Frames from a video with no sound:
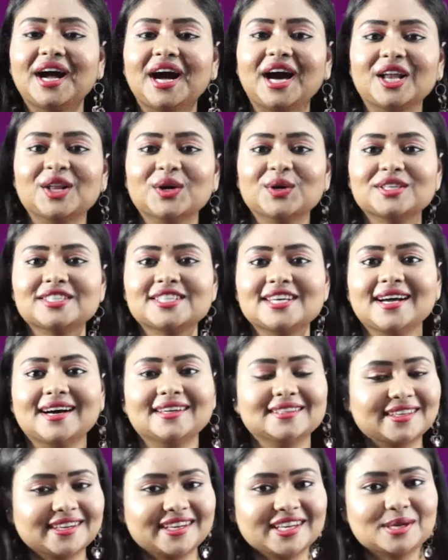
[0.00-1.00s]
హలో అండి
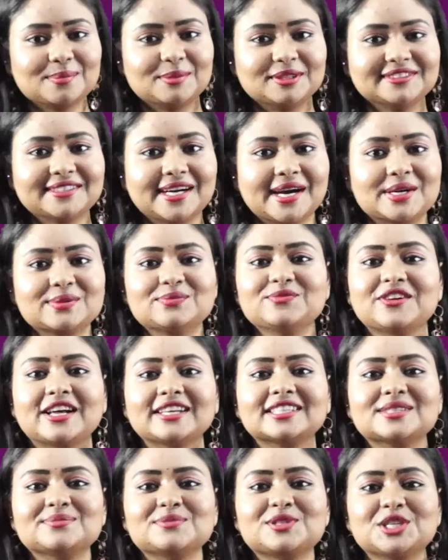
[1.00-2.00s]
అందరికీ నమస్కారం
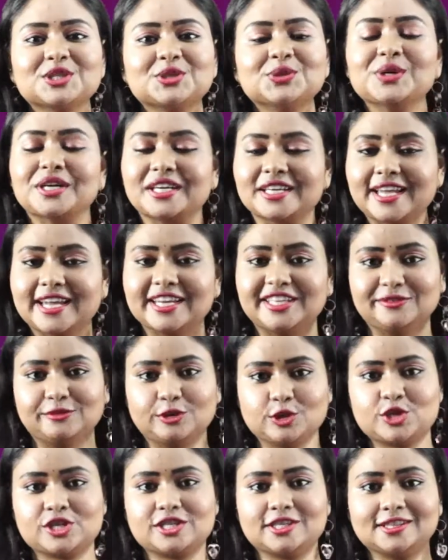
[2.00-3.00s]
వెల్కమ్ టు కే
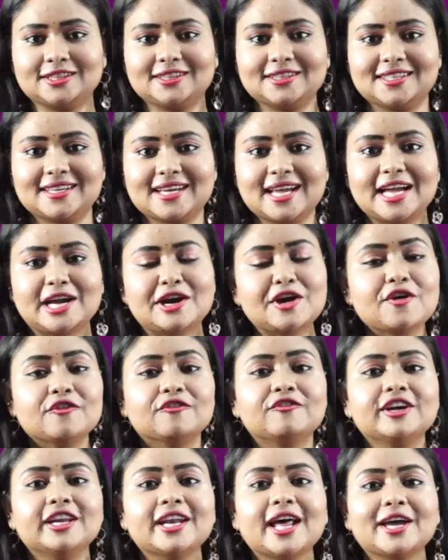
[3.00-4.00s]
డివోషనల్
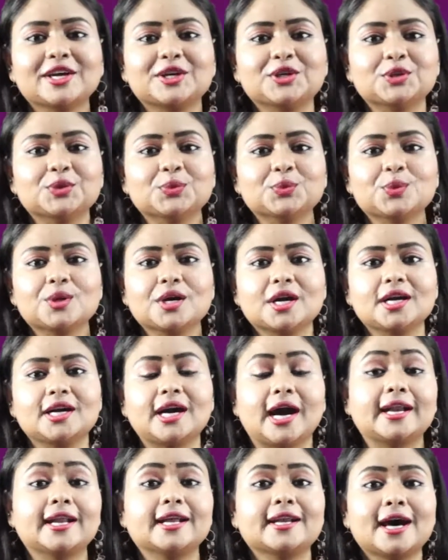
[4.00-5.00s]
వినాయకుడు
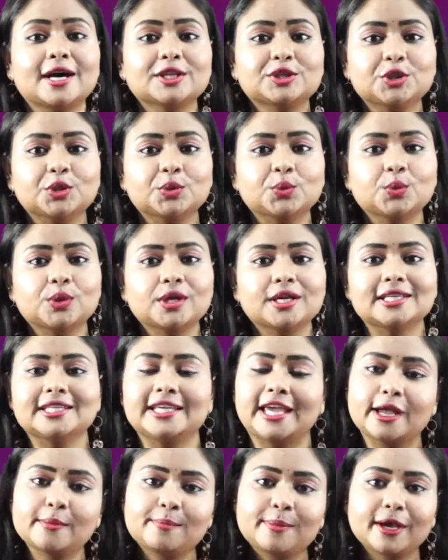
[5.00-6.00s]
గణనాథుడు
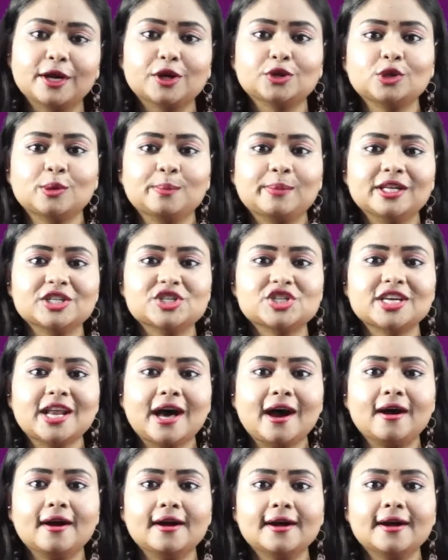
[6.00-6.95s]
ఏ పేరుతో పిలిచినా